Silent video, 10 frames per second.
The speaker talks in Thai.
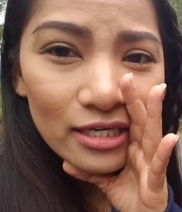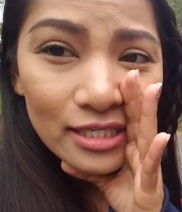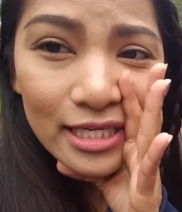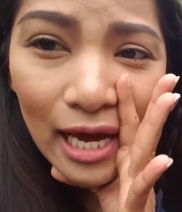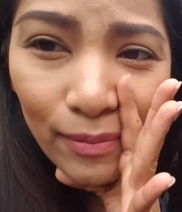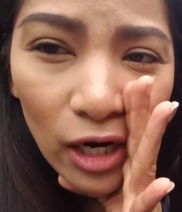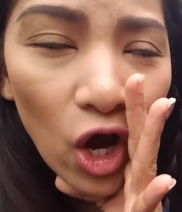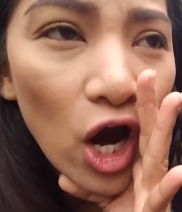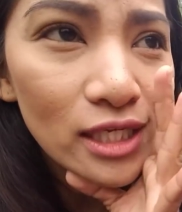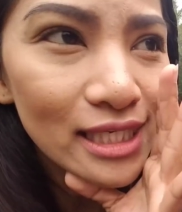เสียงมัน
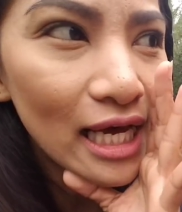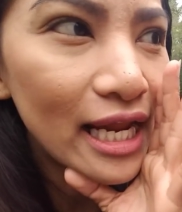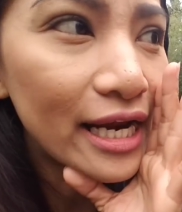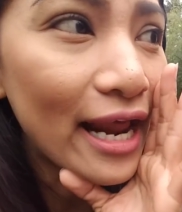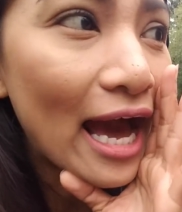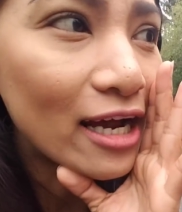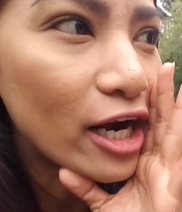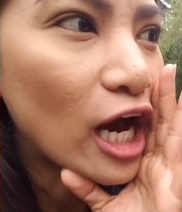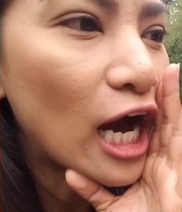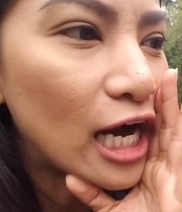ก็จะดังๆ
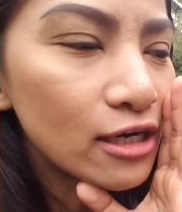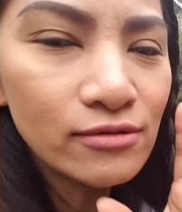นะคะ